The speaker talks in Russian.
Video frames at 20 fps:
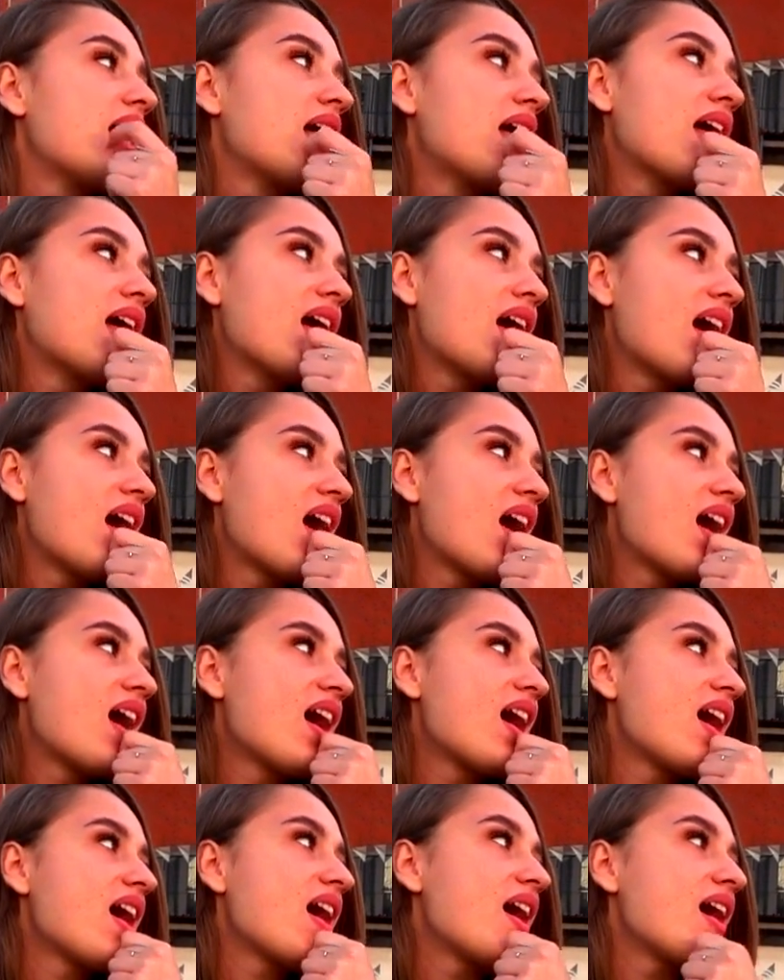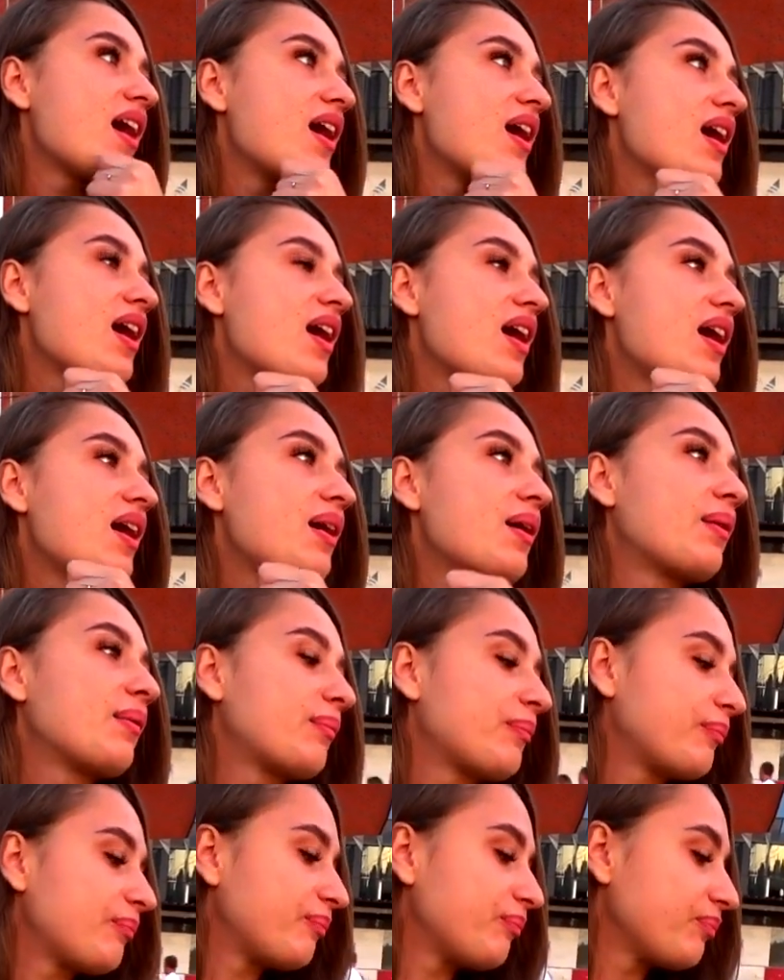Э,
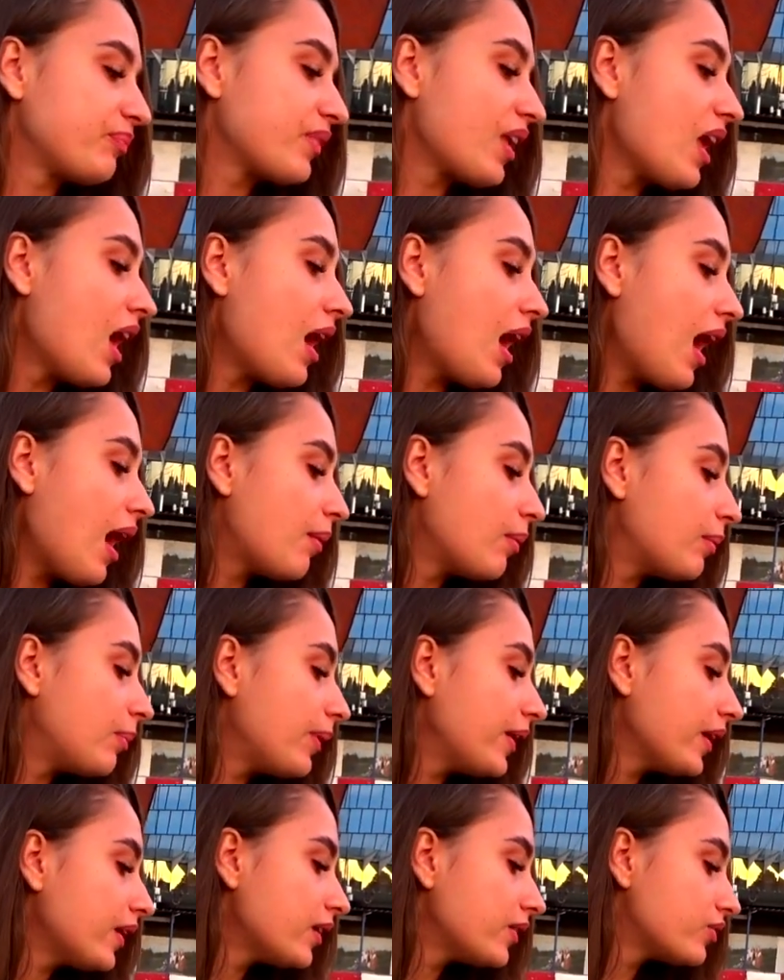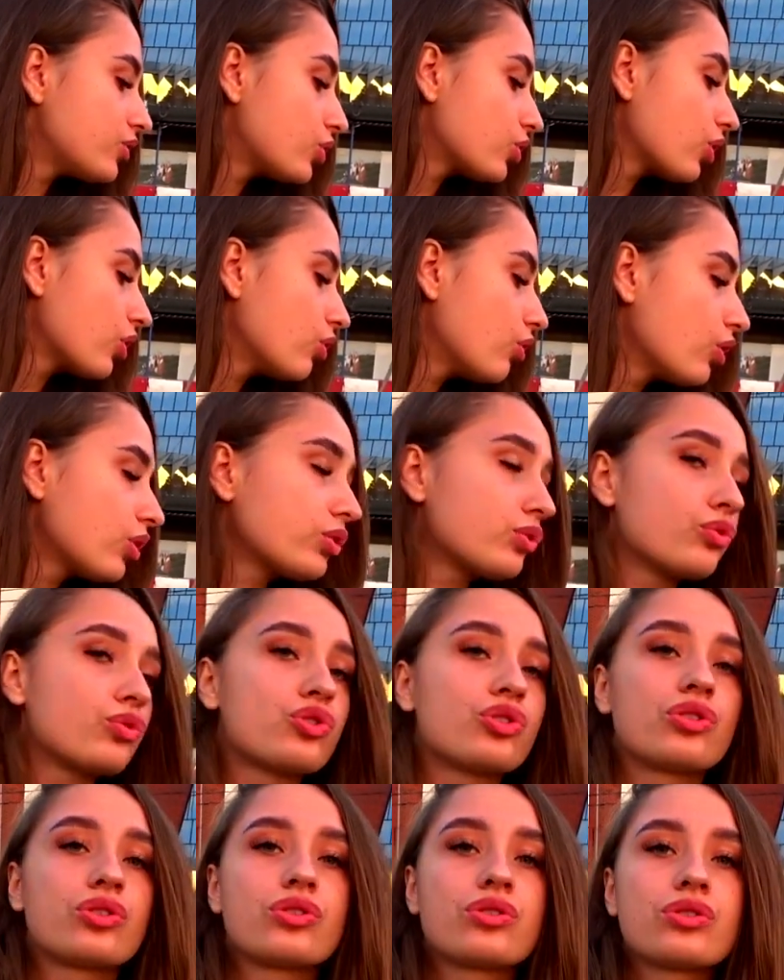а, мы поехали в другой город
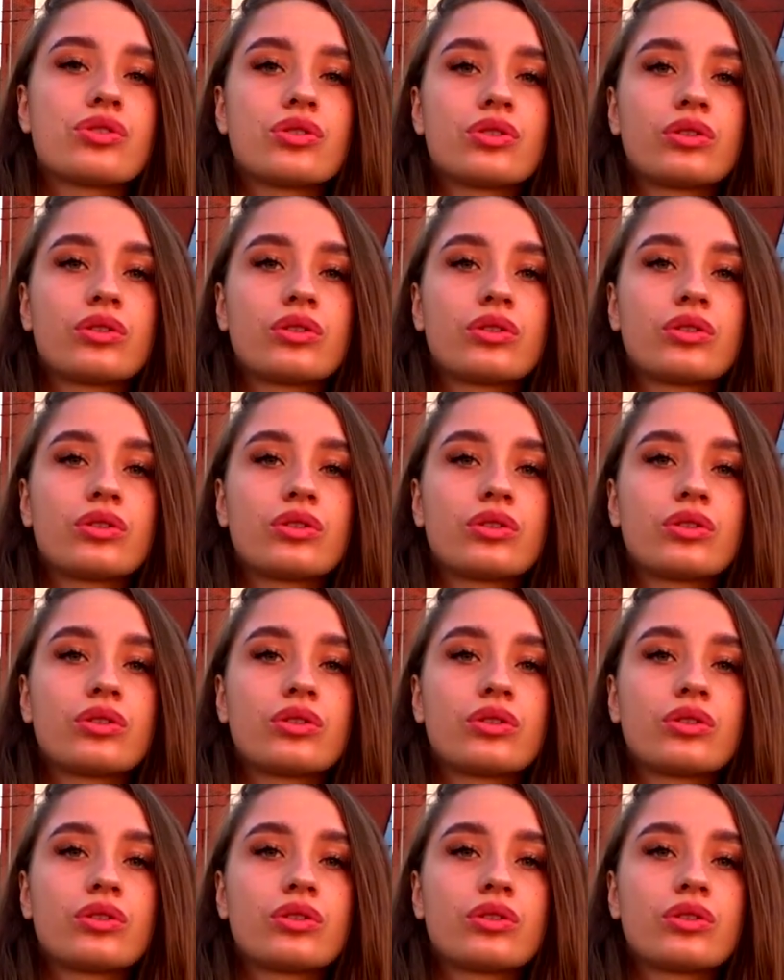ужинать.